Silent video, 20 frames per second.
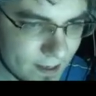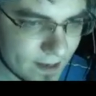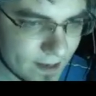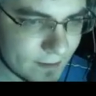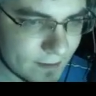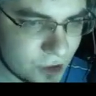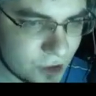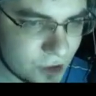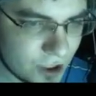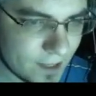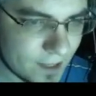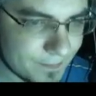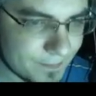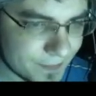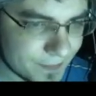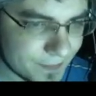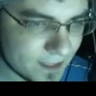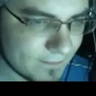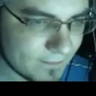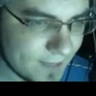И вообще,
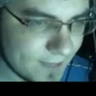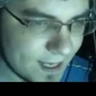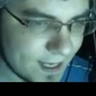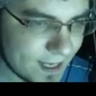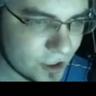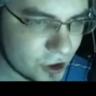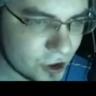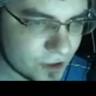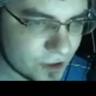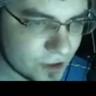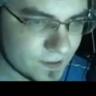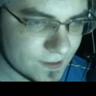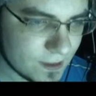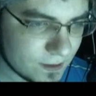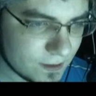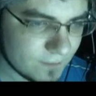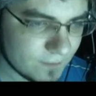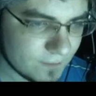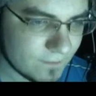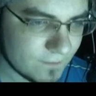являешься
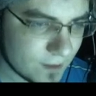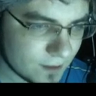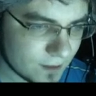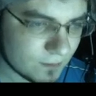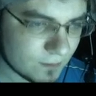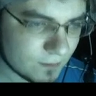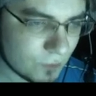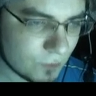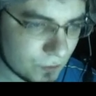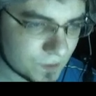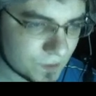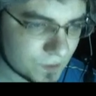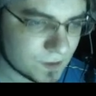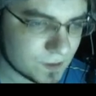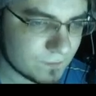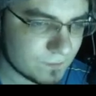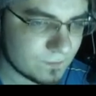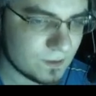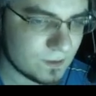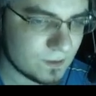ли ты фанатом
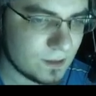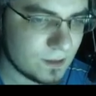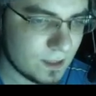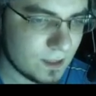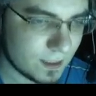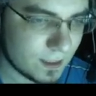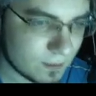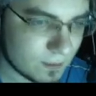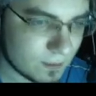комиксов? Нет.